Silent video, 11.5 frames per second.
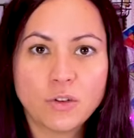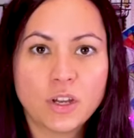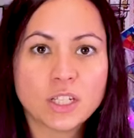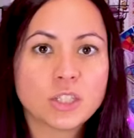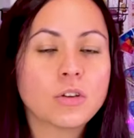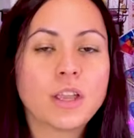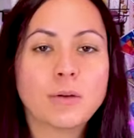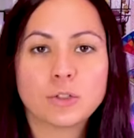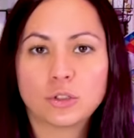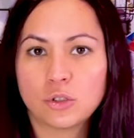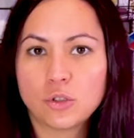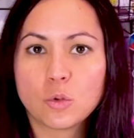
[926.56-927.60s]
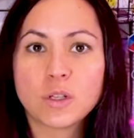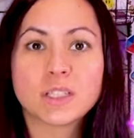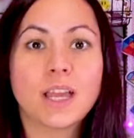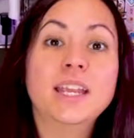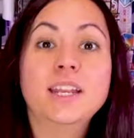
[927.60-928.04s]
gesto que a vosotros nos
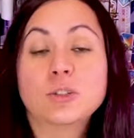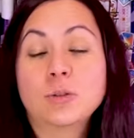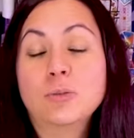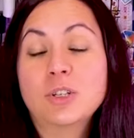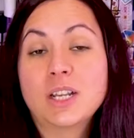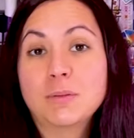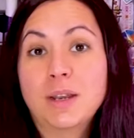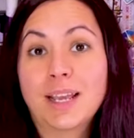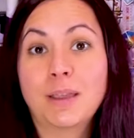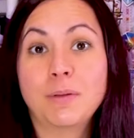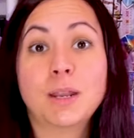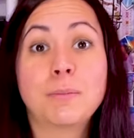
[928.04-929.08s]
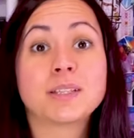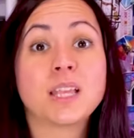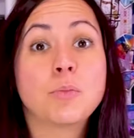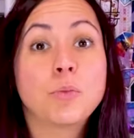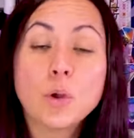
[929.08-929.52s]
cuesta. Y nos vemos la semana que viene.
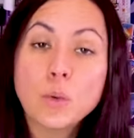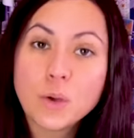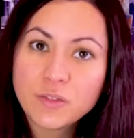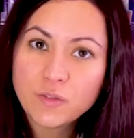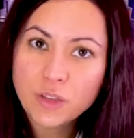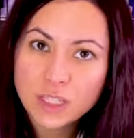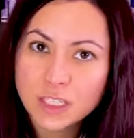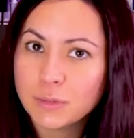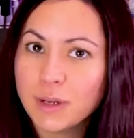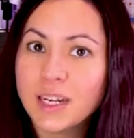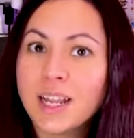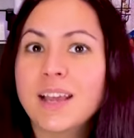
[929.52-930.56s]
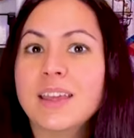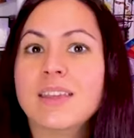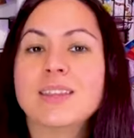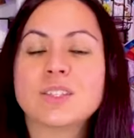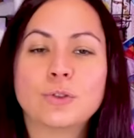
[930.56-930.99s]
Pasad muy buen fin de semana
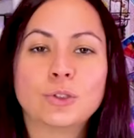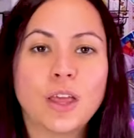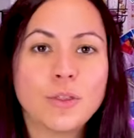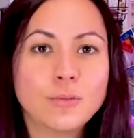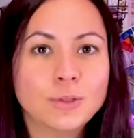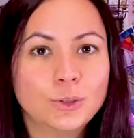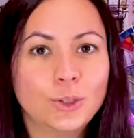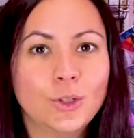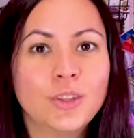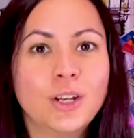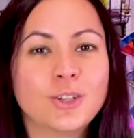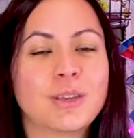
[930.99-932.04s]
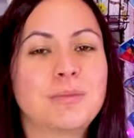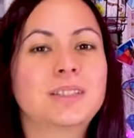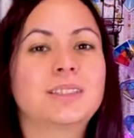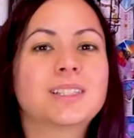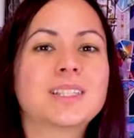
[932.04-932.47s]
y disfrutad un montón de los
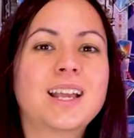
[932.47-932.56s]
diamantes.